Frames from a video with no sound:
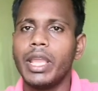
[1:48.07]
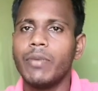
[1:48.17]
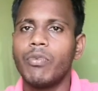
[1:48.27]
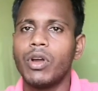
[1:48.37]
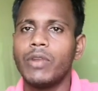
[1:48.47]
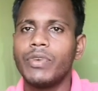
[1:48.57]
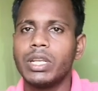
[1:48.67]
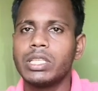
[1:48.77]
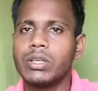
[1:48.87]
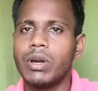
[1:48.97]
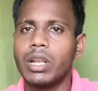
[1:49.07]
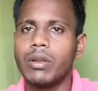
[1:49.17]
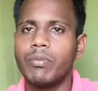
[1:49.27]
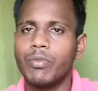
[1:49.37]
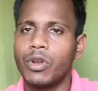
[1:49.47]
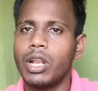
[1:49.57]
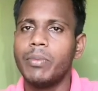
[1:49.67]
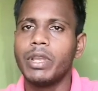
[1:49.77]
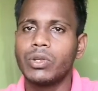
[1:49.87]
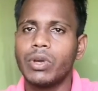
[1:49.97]
এই ফল ফেটে যাওয়ার বললাম
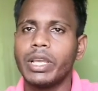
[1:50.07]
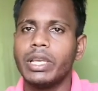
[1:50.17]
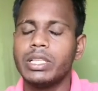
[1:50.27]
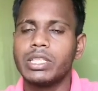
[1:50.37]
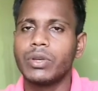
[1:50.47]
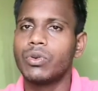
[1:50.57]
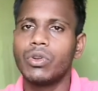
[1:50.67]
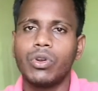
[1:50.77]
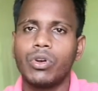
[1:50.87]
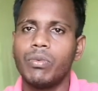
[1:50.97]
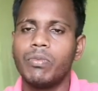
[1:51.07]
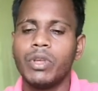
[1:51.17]
একটু আগে যে কোনো রকম